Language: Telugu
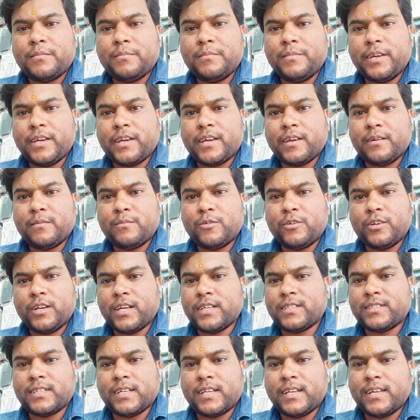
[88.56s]
మీకేమో
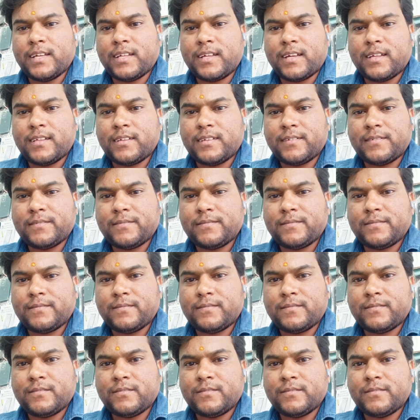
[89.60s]
నచ్చలేదు అది
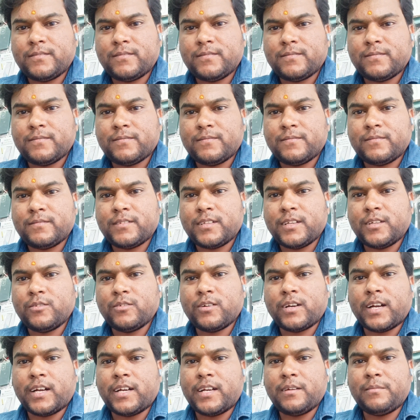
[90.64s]

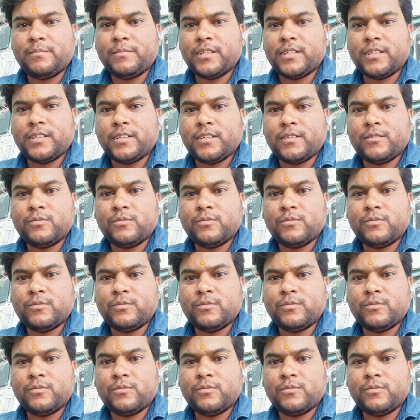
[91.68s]
ఎందుకంటే మీ